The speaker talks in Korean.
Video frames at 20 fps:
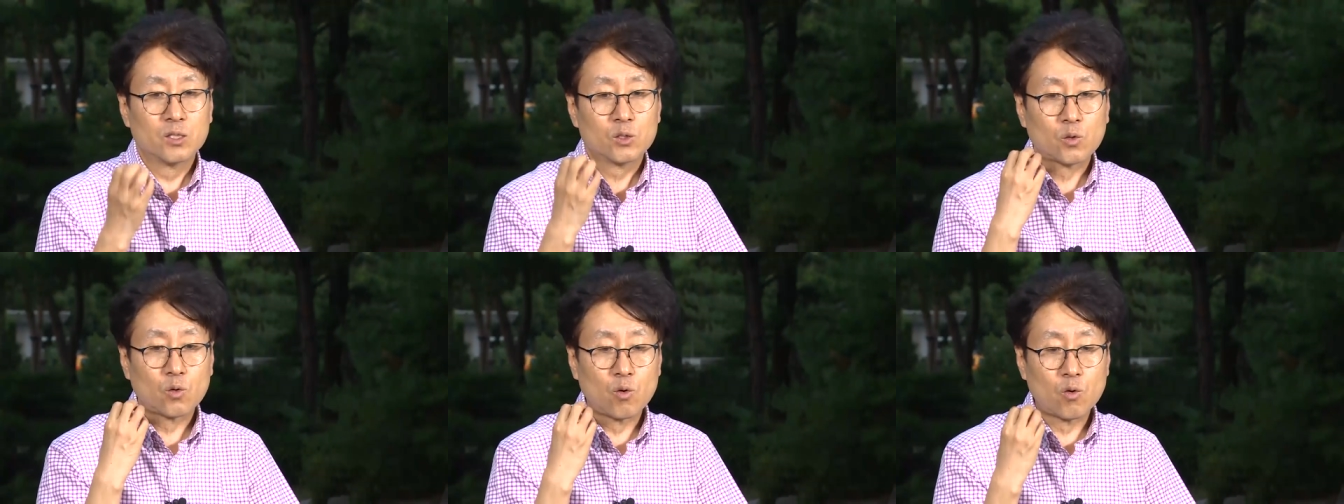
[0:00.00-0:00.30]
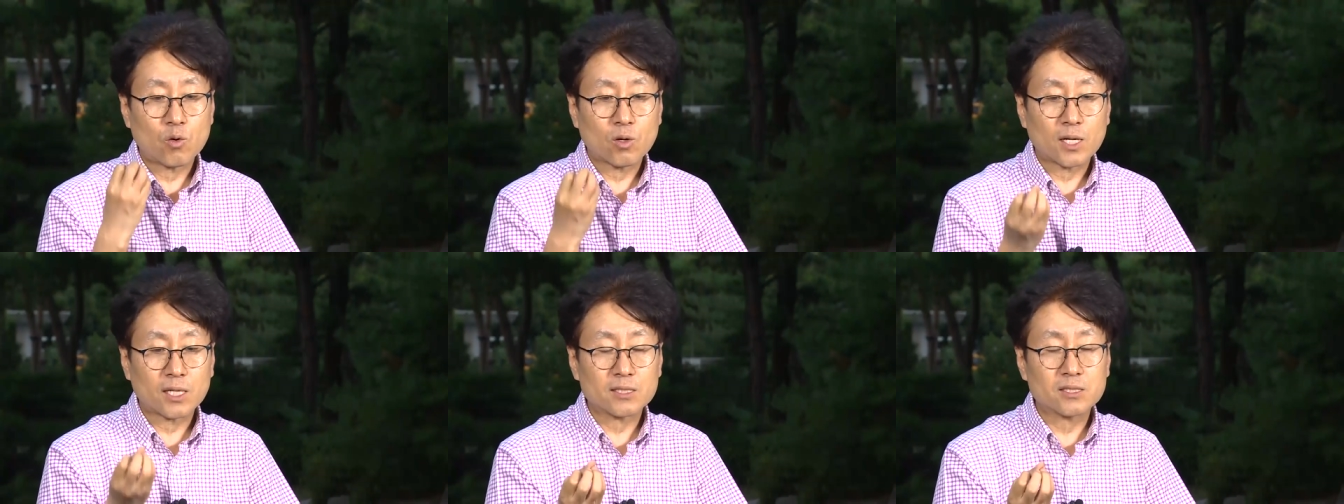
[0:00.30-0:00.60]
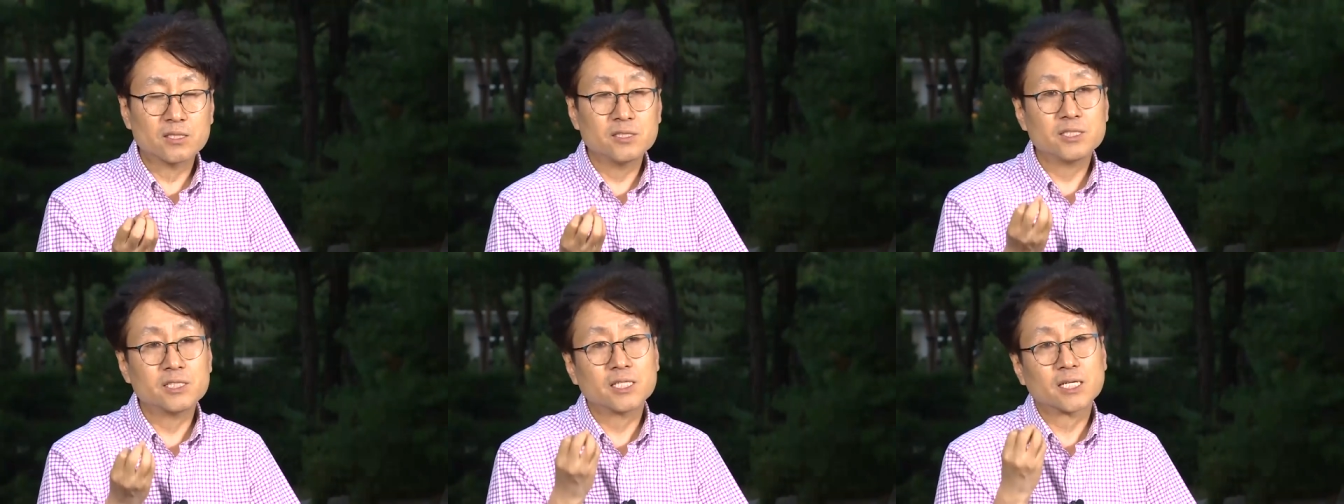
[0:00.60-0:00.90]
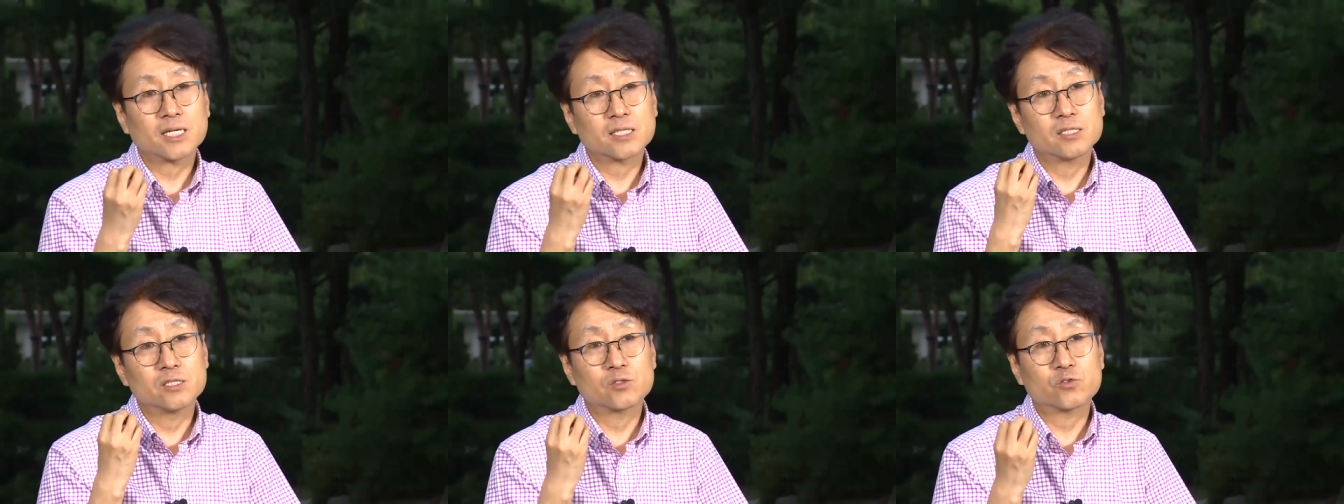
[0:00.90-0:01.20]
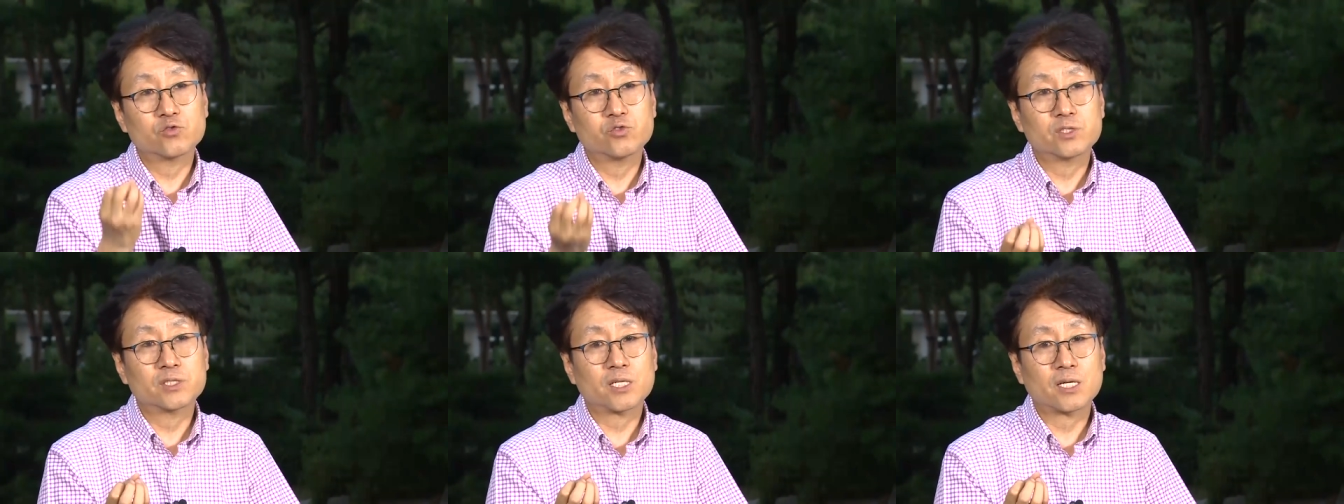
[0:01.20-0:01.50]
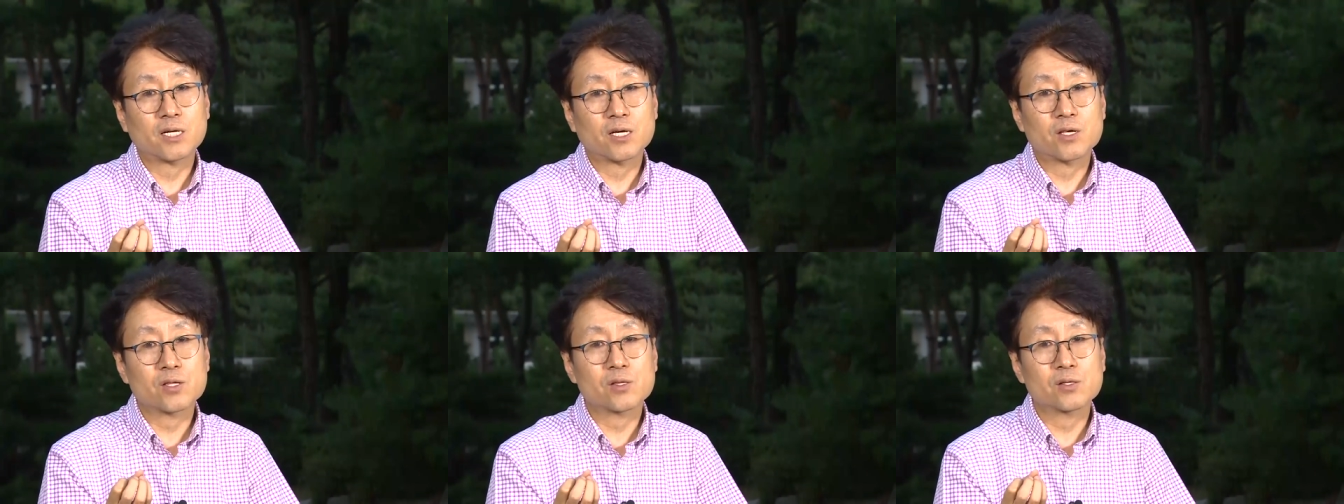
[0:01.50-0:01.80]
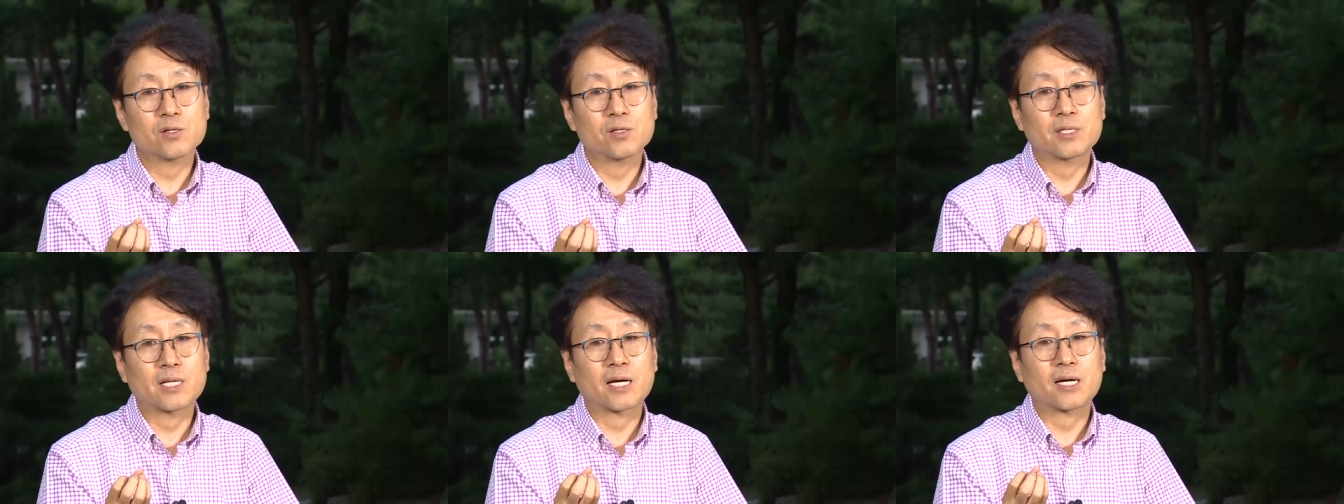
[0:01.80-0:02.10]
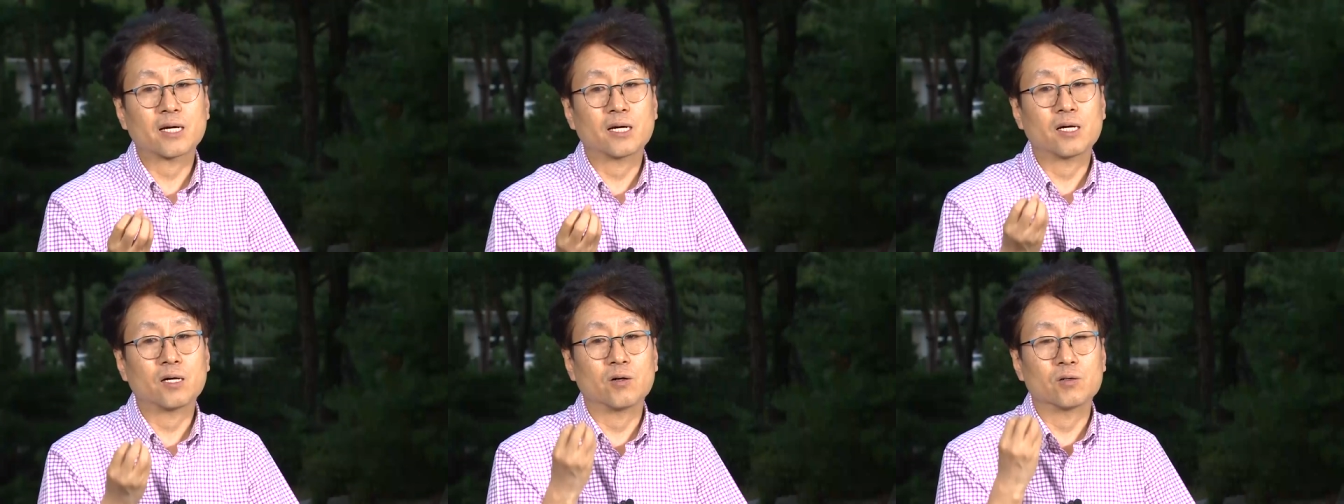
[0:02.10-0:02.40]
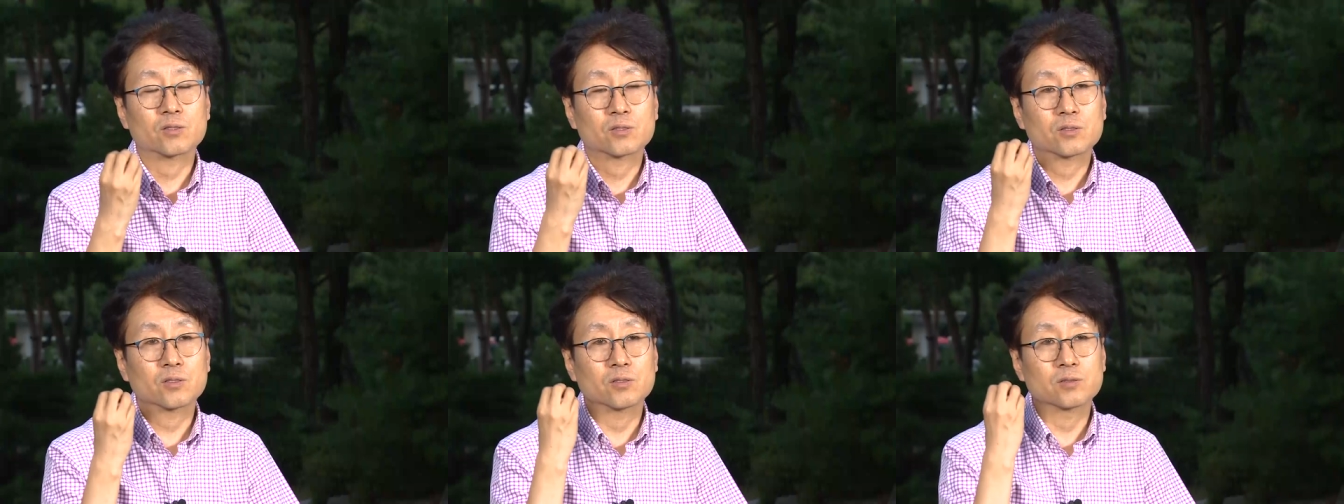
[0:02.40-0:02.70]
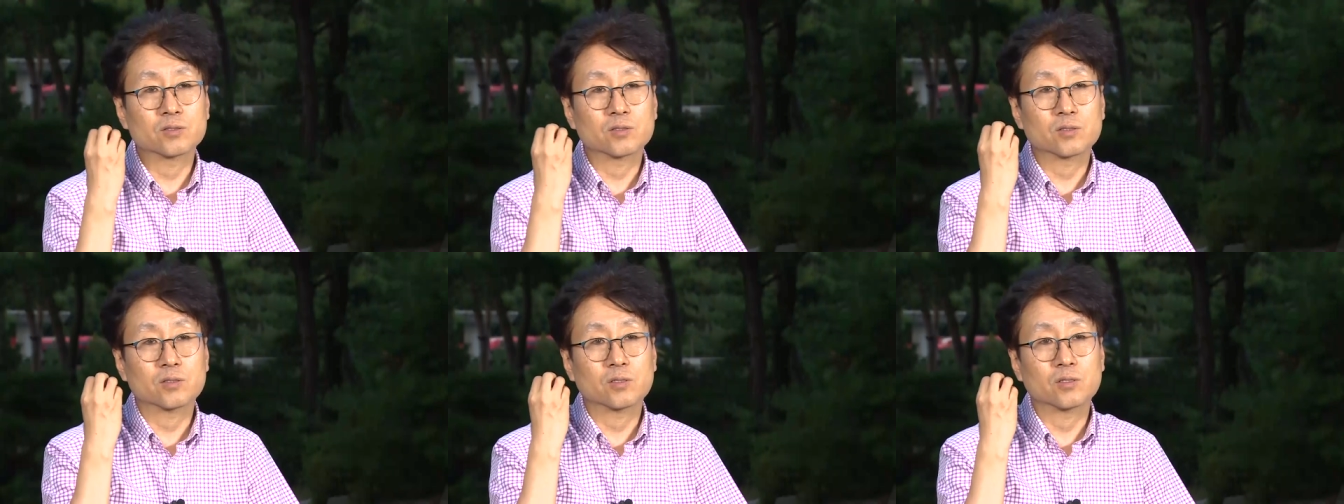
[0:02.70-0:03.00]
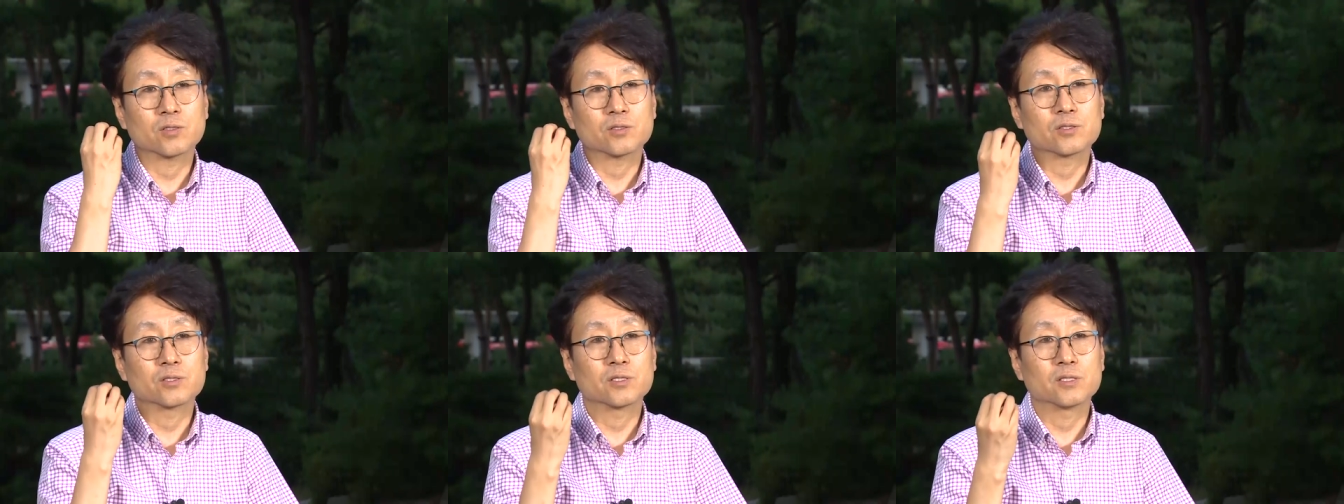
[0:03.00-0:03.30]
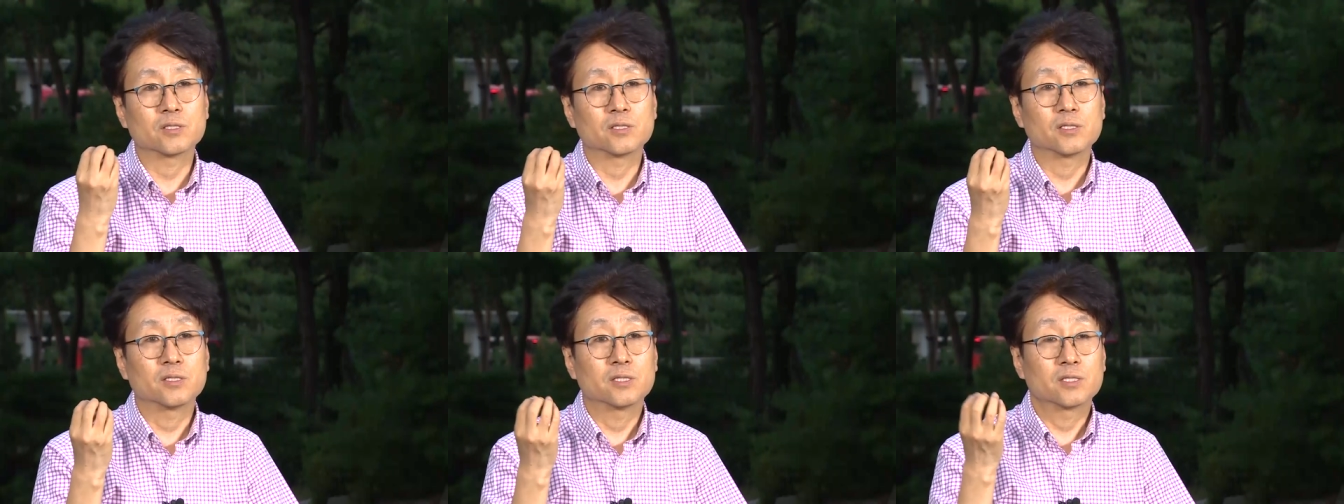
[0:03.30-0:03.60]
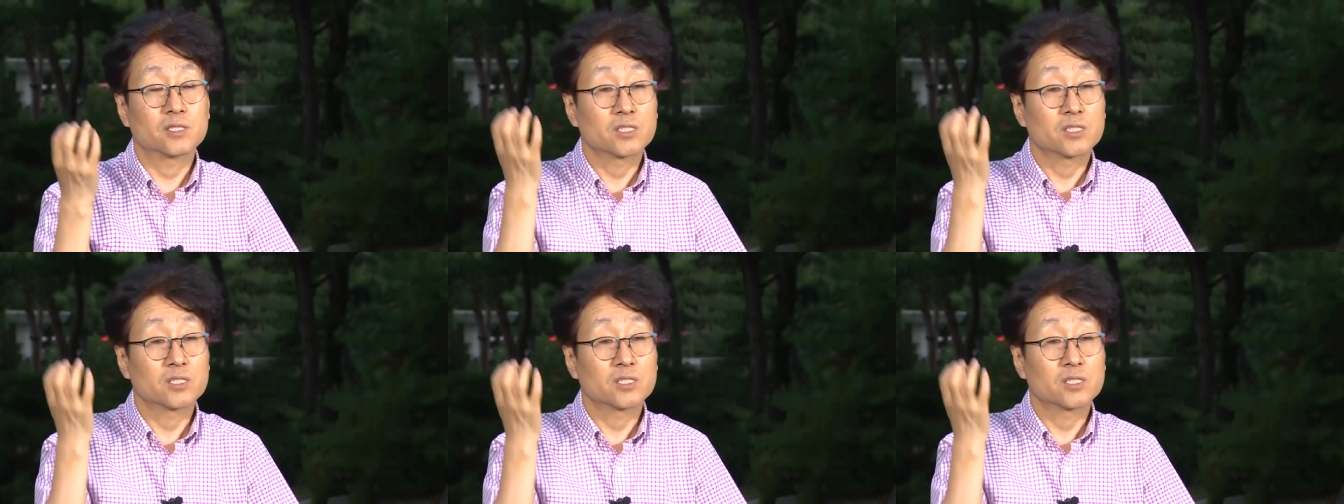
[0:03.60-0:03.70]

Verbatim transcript: 똑같은 시간을 투자해서 내가 어떤 것을